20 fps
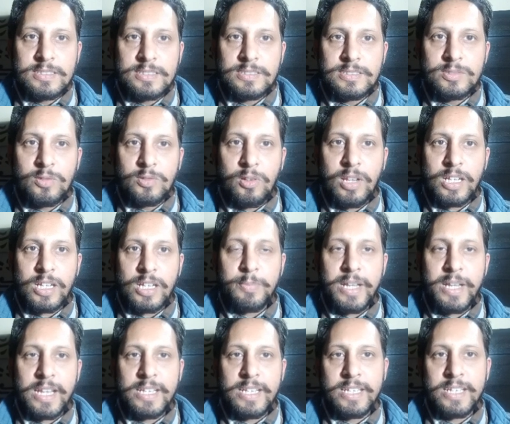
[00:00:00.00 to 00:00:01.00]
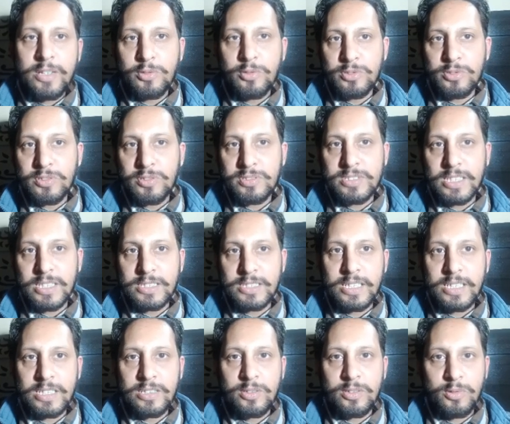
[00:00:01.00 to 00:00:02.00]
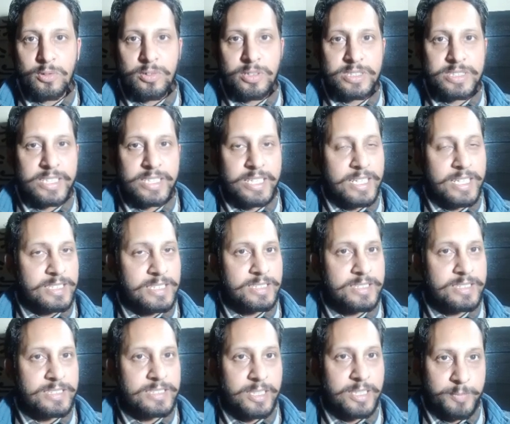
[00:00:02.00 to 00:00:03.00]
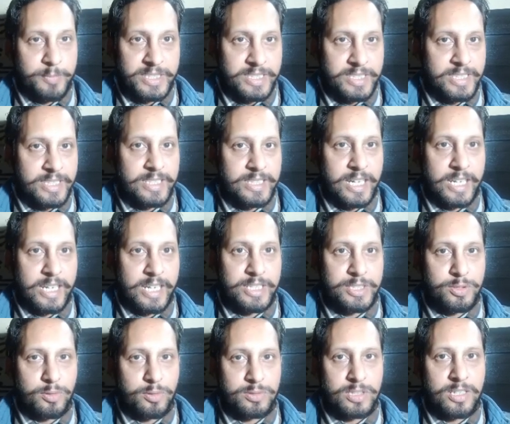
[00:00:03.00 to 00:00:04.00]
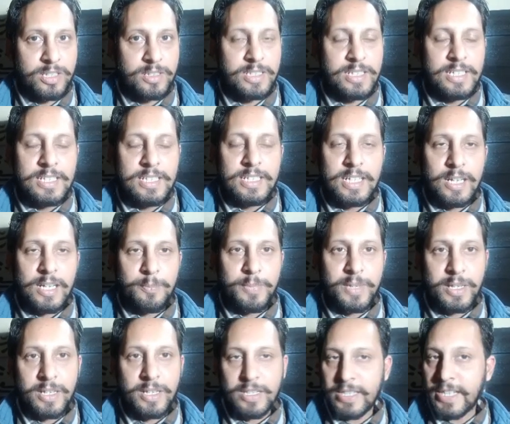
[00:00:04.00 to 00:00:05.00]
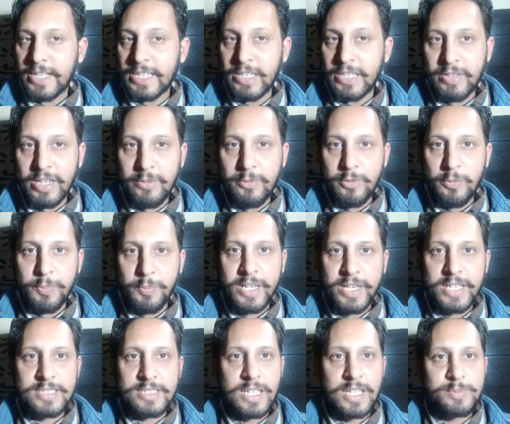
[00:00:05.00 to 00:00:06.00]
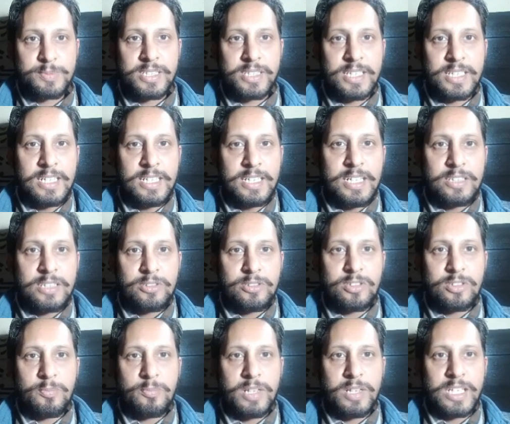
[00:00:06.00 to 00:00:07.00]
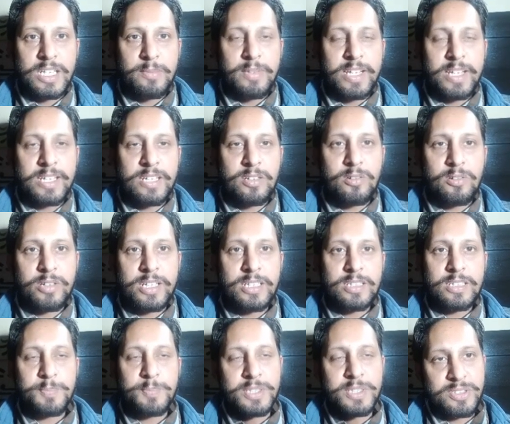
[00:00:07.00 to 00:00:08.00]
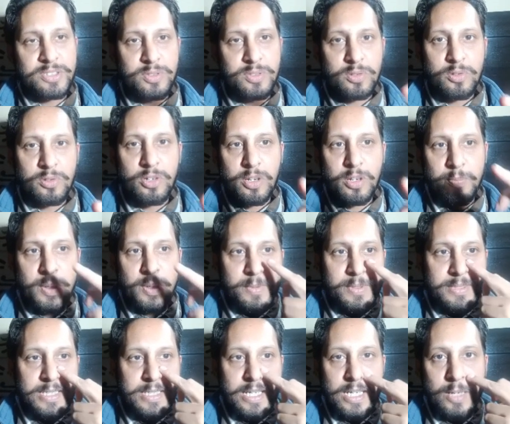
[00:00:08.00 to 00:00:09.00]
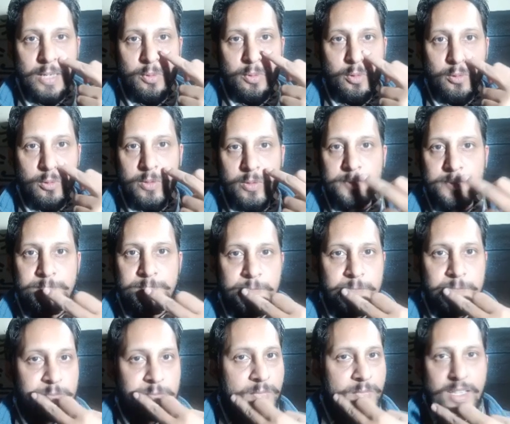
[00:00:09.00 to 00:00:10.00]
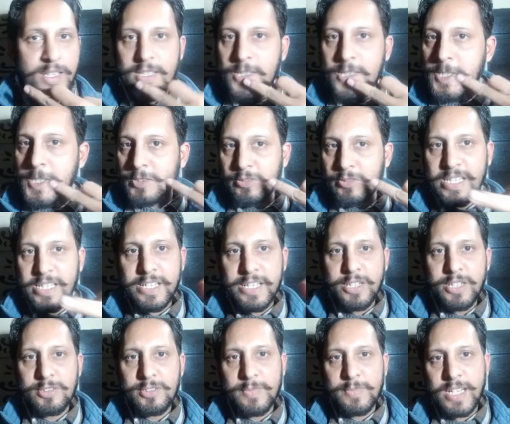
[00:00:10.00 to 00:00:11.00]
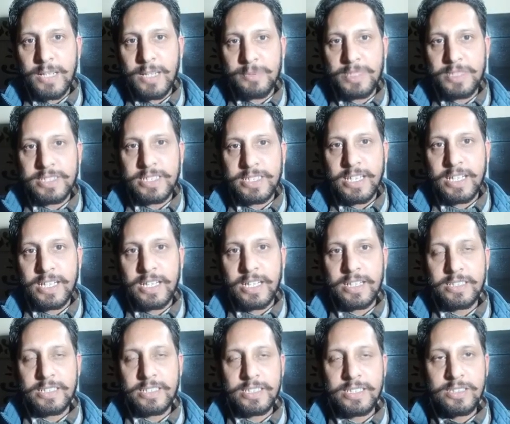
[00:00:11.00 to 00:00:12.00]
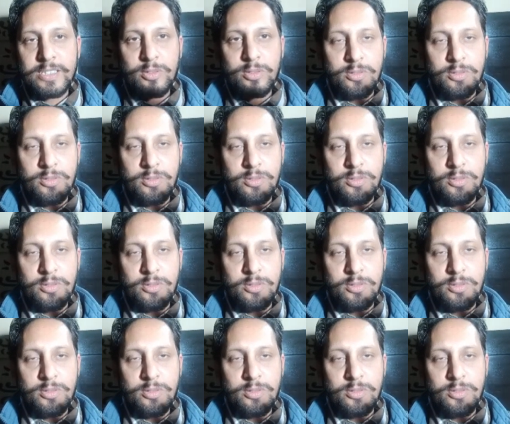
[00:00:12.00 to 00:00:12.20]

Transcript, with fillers: नौ लाख बयालीस या नौ सौ सतर करोड़ शेयर्स ये बेचने जा रहे हैं चौसठ अपना एट्टी फाइव रुपी के हिसाब से तो उसको मल्टीप्लाई करोगे पच्चीस सौ करोड़ रुपये बन जाएगा आप लोगों का तो यही न्यूज़ मैंने आपसे शेयर करनी थी तो